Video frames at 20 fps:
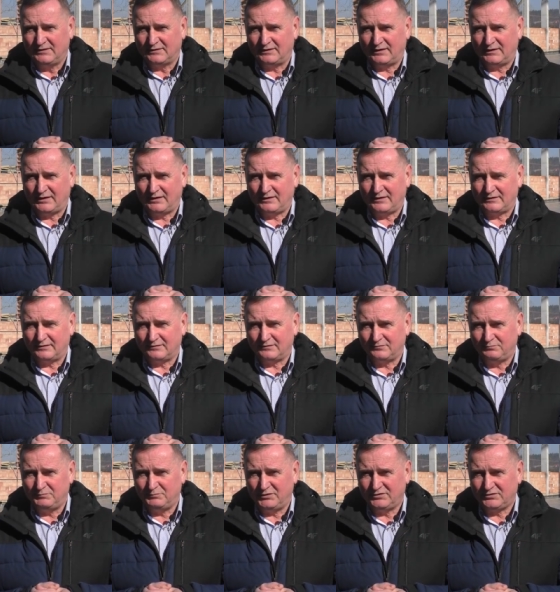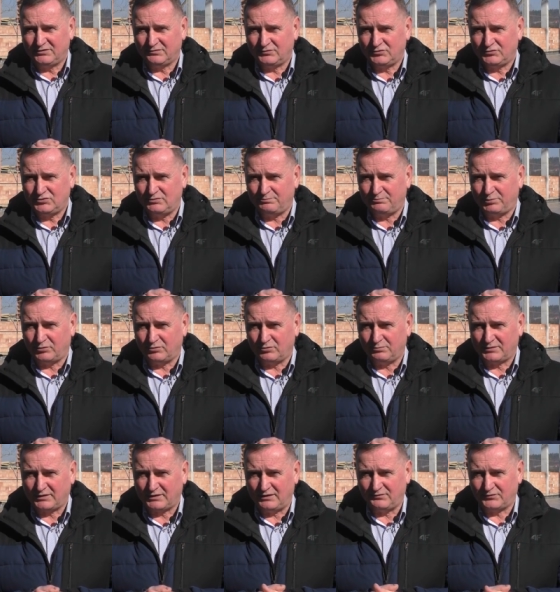dla y, miejscowości
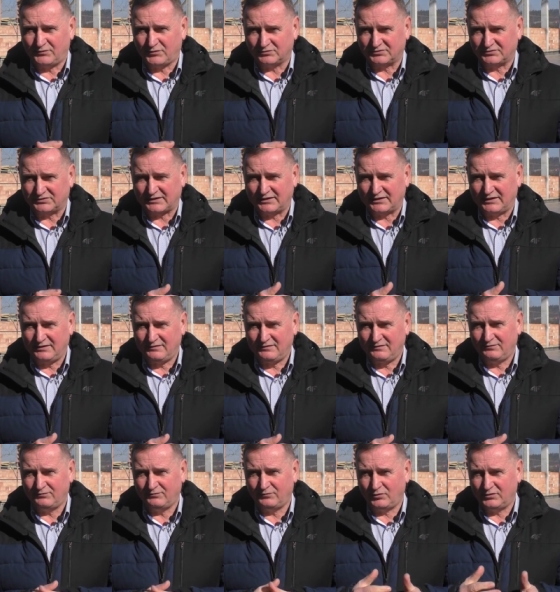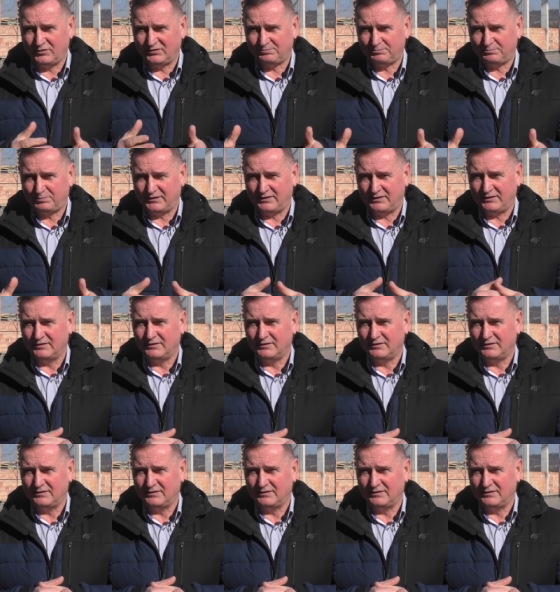Porąbka i Wkowska w OSP